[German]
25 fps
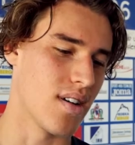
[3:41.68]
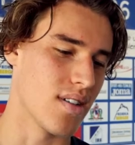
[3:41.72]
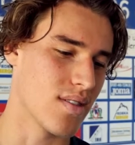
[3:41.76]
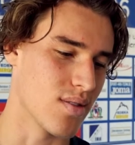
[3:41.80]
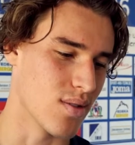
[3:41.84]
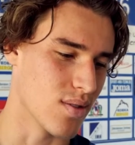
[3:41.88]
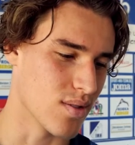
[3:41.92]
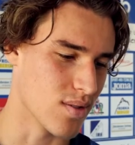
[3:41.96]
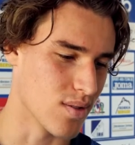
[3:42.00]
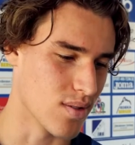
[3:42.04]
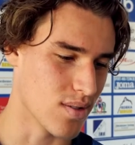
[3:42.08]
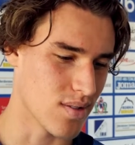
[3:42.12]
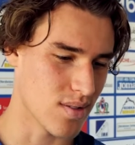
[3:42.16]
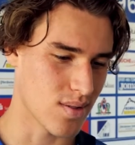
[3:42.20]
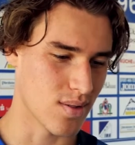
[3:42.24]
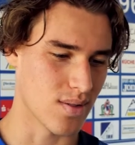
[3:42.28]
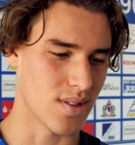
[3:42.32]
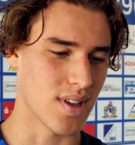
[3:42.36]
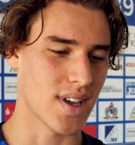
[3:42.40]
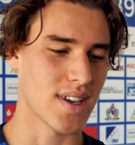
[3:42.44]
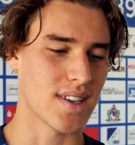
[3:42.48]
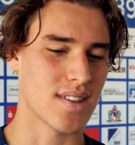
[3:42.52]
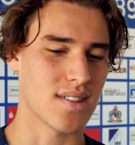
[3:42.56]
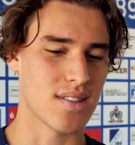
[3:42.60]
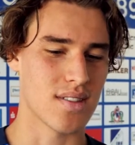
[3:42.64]
also so, so
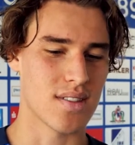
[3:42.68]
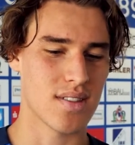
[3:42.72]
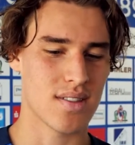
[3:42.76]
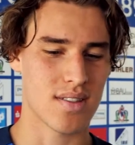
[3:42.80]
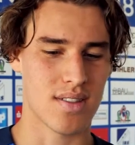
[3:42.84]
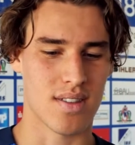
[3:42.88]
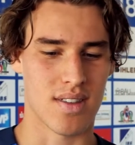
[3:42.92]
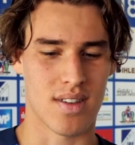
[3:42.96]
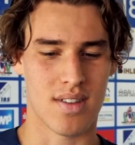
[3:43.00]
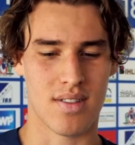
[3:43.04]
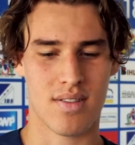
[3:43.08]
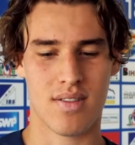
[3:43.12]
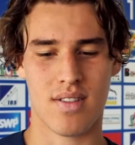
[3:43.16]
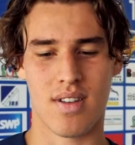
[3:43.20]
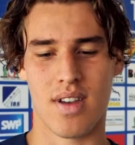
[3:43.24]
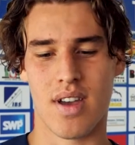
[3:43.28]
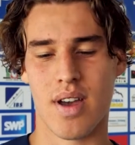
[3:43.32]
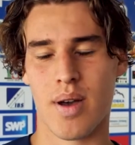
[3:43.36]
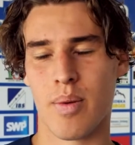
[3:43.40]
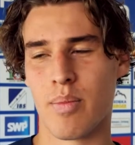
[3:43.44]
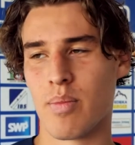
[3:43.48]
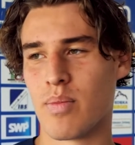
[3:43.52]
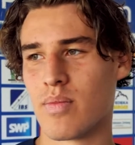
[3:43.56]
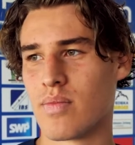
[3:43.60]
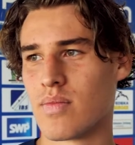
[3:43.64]
denke ich nicht, nee.
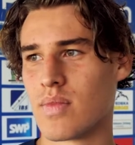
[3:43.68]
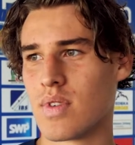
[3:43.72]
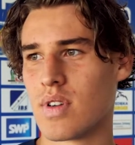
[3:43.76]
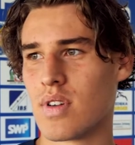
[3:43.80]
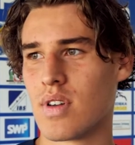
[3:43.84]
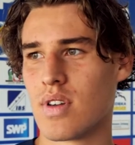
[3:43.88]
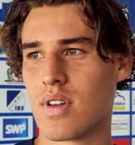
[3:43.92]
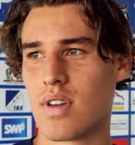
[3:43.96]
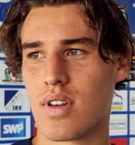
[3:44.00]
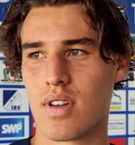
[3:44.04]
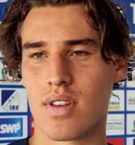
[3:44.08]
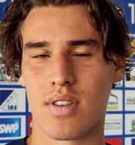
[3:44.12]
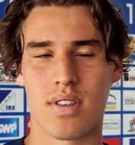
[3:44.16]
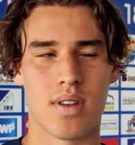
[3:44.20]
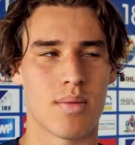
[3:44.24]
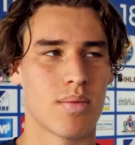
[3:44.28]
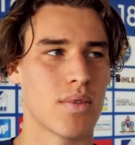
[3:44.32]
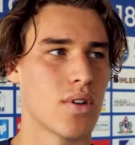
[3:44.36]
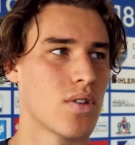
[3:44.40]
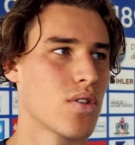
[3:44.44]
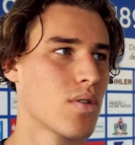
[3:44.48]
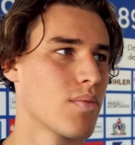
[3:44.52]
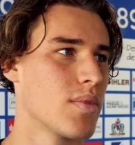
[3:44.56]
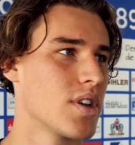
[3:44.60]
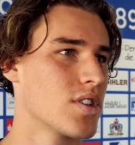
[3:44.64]
Ähm, ich habe
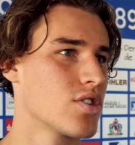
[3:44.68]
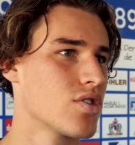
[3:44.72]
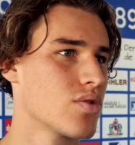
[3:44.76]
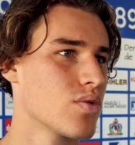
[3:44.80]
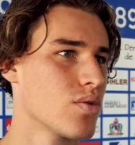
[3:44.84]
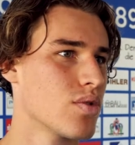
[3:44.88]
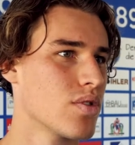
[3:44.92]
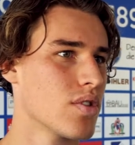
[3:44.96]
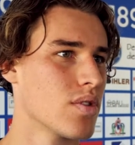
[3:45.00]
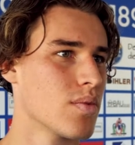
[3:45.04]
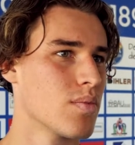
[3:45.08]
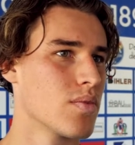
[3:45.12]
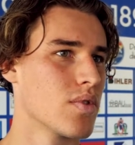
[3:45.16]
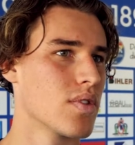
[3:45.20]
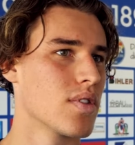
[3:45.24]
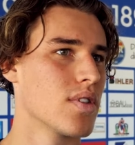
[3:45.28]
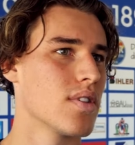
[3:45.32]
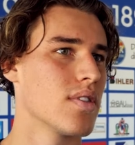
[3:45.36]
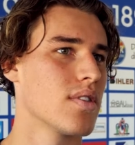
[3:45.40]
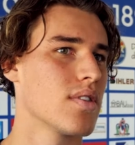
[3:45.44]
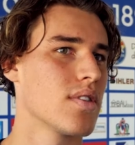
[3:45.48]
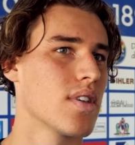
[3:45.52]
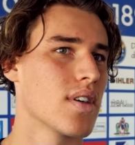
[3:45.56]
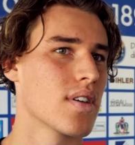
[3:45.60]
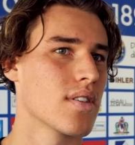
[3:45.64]
ja auch noch mein Studium und
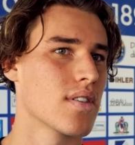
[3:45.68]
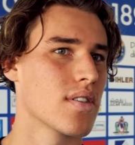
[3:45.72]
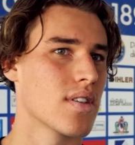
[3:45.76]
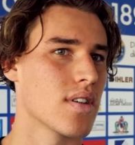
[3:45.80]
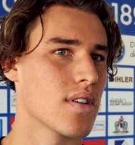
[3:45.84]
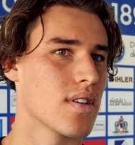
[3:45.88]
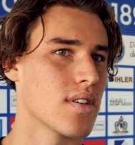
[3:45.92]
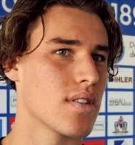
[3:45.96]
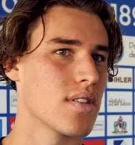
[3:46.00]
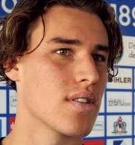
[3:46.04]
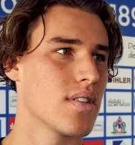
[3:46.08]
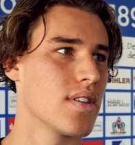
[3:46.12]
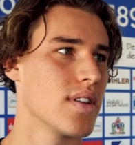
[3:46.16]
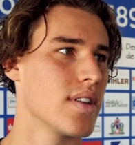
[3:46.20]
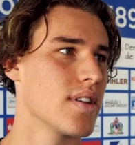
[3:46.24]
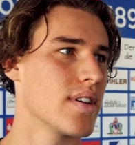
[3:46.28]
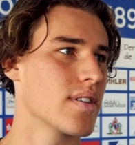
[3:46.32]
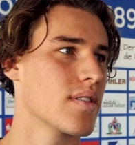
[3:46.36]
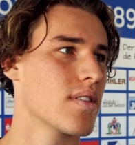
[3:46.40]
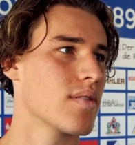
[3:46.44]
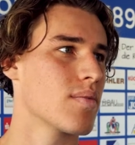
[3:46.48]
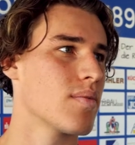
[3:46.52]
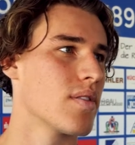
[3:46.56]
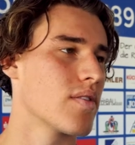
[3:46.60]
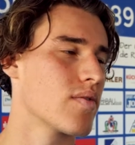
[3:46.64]
ich denke, da
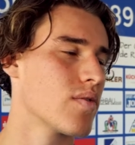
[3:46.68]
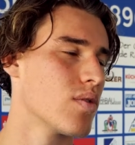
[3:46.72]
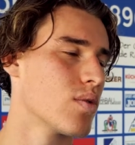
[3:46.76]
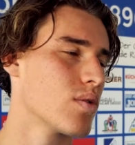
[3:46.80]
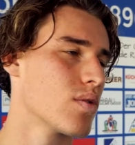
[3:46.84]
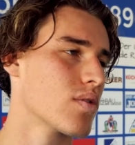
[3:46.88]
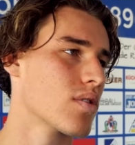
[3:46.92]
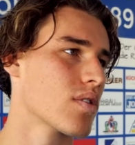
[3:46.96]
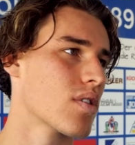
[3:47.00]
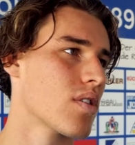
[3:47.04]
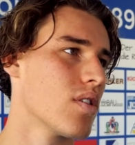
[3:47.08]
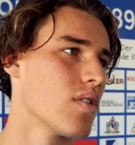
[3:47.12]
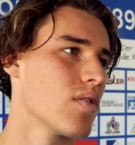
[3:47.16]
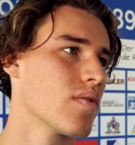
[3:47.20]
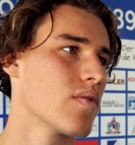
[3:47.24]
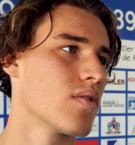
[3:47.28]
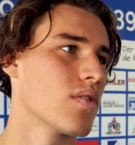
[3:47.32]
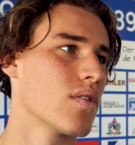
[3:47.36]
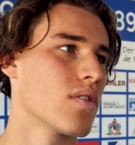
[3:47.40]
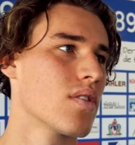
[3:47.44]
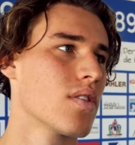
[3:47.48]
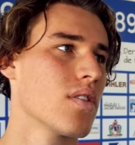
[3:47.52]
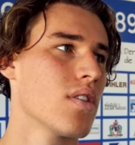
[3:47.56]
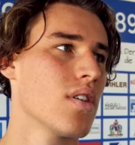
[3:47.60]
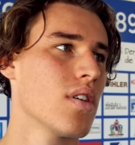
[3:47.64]
lege ich meinen Fokus drauf
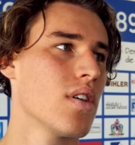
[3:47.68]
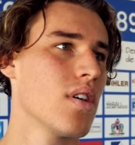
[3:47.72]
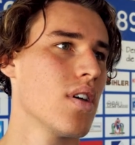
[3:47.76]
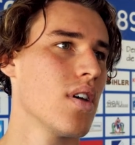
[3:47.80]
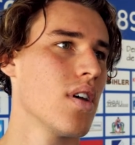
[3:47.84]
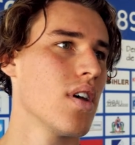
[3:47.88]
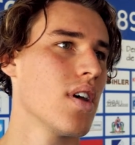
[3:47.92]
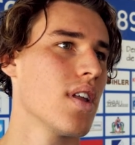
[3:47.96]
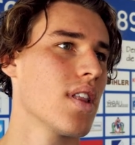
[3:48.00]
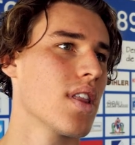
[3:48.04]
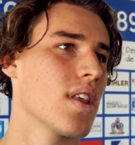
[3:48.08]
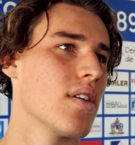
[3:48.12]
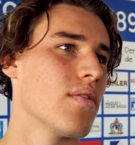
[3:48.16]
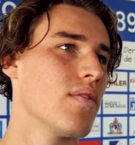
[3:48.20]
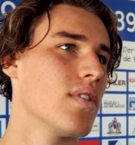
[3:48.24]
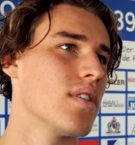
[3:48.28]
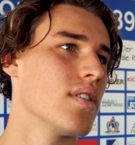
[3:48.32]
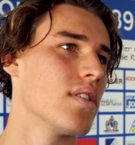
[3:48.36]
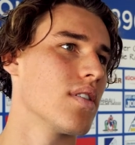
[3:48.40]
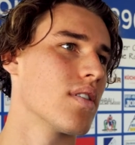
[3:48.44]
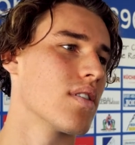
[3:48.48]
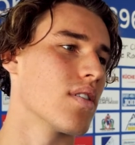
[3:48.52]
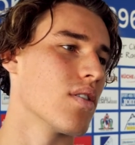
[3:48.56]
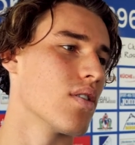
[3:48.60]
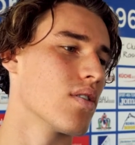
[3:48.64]
und da will
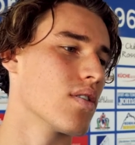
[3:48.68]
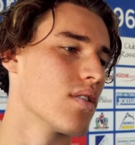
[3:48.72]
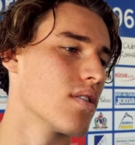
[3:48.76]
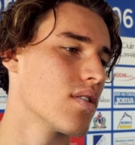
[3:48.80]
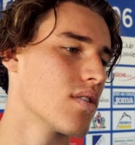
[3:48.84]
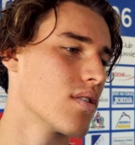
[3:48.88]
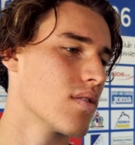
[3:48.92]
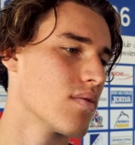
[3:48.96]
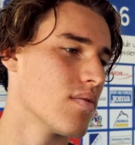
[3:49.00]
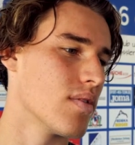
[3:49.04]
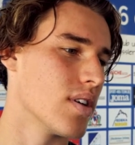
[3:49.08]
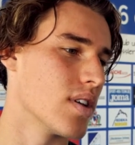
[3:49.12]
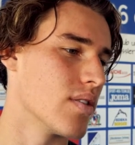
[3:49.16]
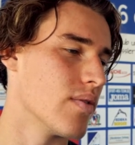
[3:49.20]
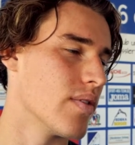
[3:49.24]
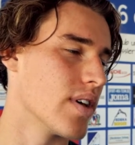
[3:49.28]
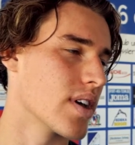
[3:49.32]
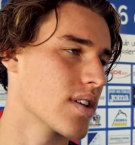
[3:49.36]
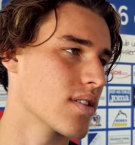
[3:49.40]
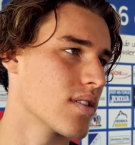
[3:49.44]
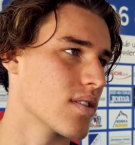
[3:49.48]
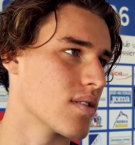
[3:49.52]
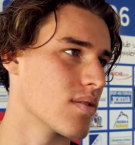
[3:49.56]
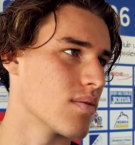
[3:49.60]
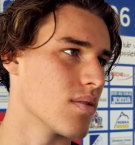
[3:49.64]
ich jetzt auch nicht weit
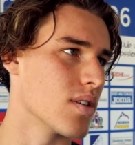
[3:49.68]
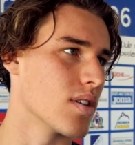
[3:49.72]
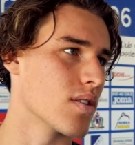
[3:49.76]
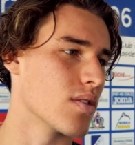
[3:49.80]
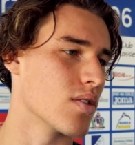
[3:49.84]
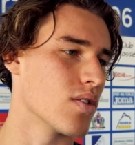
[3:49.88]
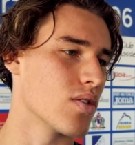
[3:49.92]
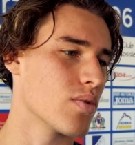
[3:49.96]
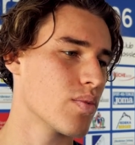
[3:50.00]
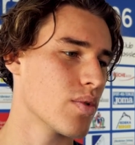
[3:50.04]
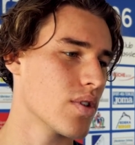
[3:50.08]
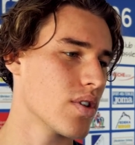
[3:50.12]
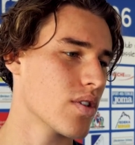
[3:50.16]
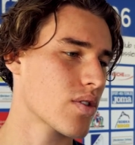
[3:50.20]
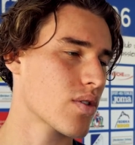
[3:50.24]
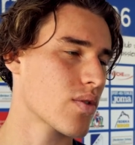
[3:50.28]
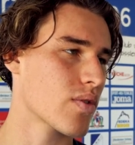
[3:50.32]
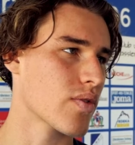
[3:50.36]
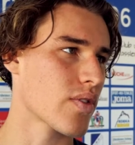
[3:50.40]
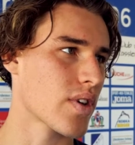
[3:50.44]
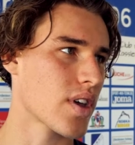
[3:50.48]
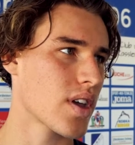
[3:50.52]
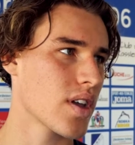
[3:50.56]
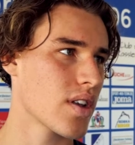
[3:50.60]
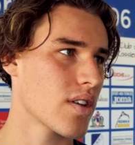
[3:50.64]
weg. Deswegen, ich bin hier
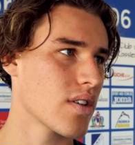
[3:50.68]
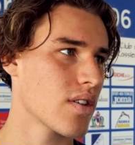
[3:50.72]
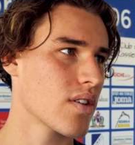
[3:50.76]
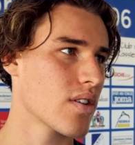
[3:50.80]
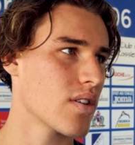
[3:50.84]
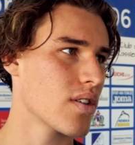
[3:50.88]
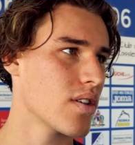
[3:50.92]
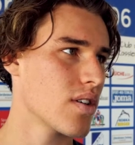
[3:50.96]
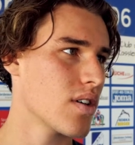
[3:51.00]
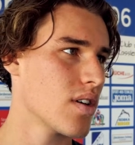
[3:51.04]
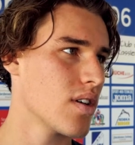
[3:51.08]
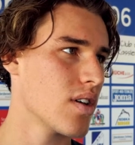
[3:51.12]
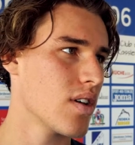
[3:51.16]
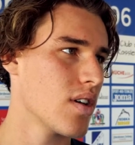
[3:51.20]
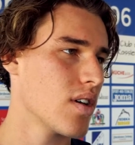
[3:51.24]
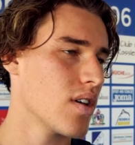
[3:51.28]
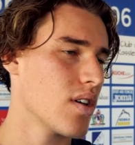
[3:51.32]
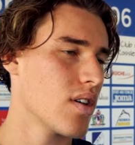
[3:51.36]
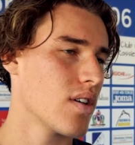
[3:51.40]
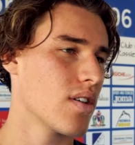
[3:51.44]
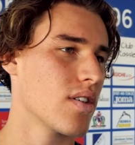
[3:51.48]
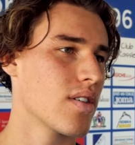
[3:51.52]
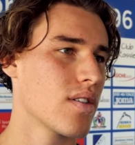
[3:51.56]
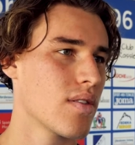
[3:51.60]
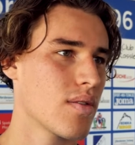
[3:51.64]
zufrieden.
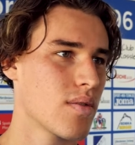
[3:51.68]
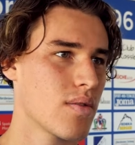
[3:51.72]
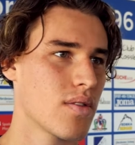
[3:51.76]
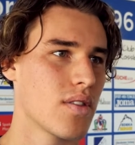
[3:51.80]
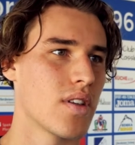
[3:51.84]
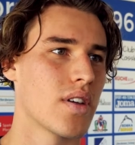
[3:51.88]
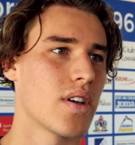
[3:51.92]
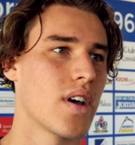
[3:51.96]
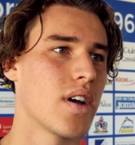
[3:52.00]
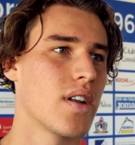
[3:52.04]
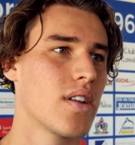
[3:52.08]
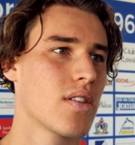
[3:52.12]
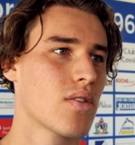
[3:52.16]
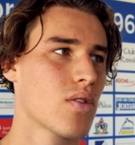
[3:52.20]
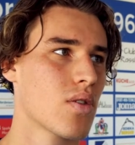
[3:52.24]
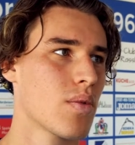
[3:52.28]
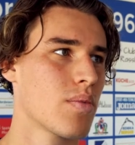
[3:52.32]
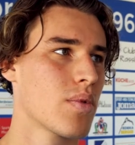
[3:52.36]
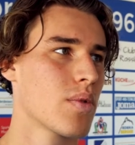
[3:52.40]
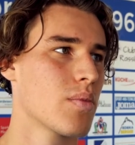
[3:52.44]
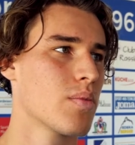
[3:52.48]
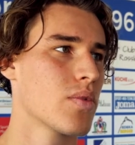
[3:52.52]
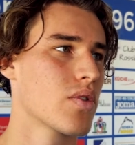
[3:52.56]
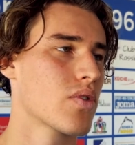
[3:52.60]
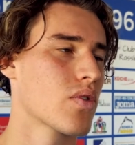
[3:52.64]
Eine geile
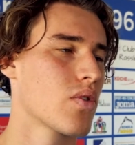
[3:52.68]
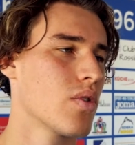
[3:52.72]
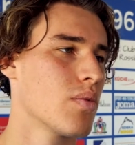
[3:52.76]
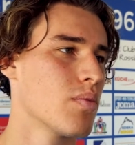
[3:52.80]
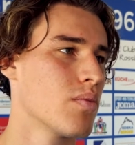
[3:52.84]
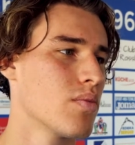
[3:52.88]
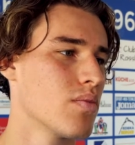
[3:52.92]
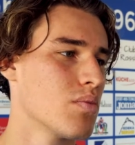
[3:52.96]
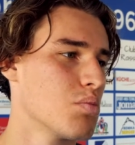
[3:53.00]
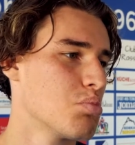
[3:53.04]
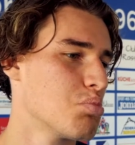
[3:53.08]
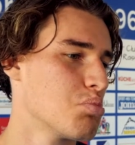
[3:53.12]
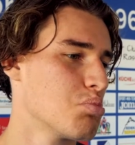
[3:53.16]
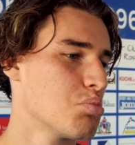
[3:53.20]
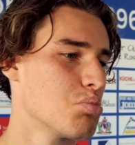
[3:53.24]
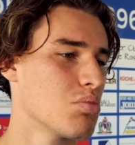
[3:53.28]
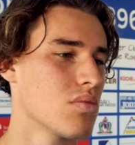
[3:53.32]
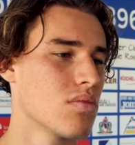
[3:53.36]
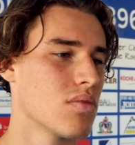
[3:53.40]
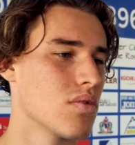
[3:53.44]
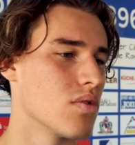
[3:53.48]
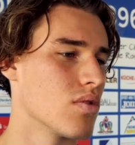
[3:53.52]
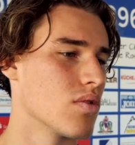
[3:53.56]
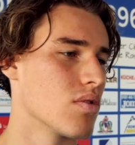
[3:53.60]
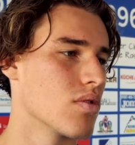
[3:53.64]
Truppe um mich rum
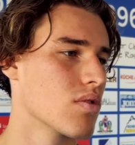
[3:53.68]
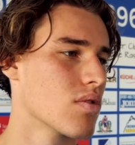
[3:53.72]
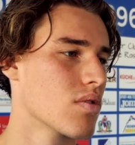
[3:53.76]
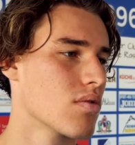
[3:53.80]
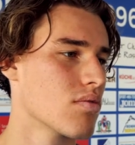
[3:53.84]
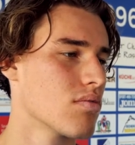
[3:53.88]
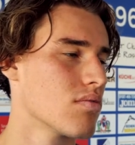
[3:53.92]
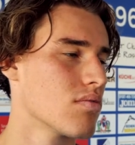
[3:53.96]
und